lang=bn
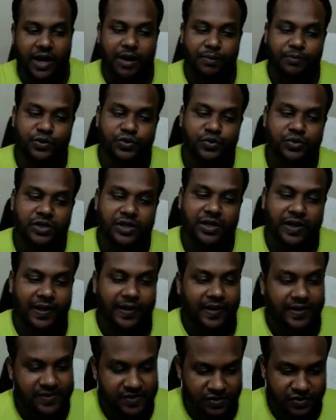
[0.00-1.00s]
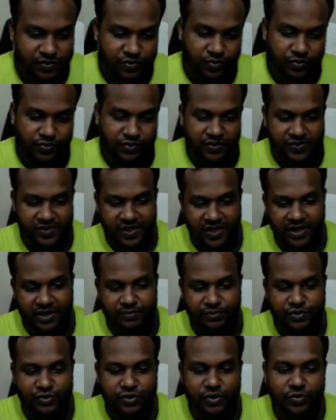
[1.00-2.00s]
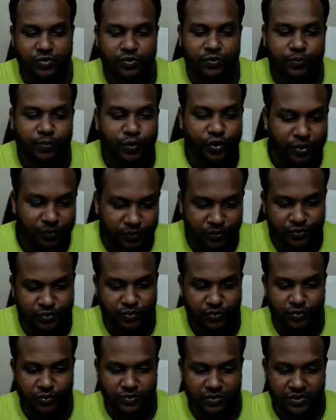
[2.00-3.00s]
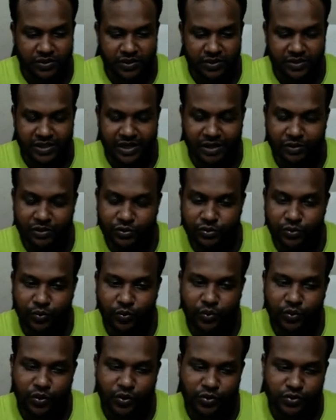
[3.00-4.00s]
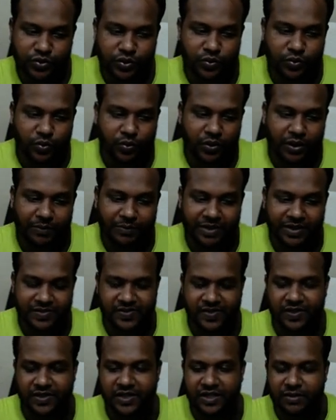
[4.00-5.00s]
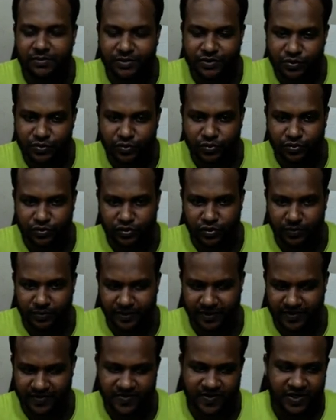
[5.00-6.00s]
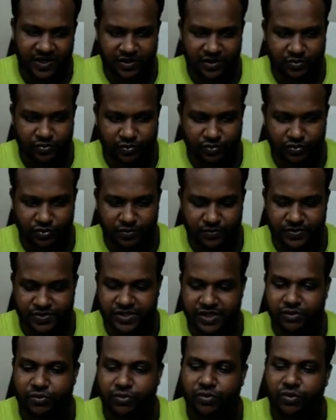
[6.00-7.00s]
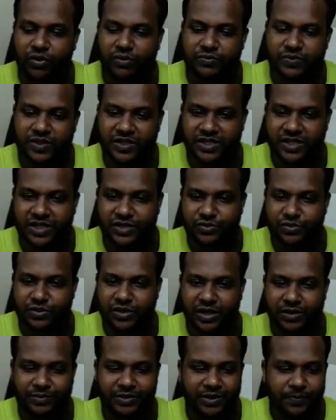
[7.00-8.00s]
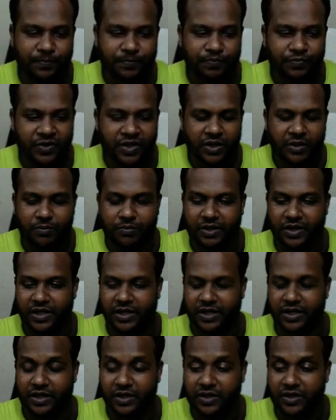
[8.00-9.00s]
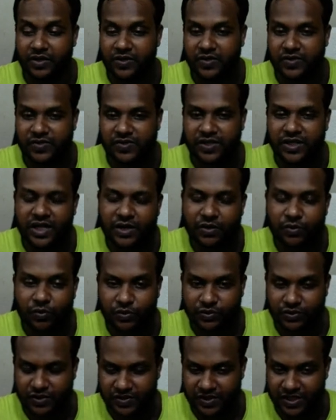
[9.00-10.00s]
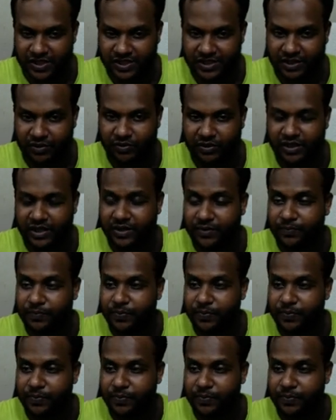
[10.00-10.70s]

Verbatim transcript: আমি যদি কালার চেঞ্জ করতে চাই আমি যদি কোনো পরিবর্তন করতে চাই তাহলে তো ওই অংশটুকুকে আমাকে নির্বাচন করতে হবে আগে সিলেক্ট করতে হবে যে কোনো অবজেক্টকে যদি আমি মানে সিলেক্ট করতে চাই তাহলে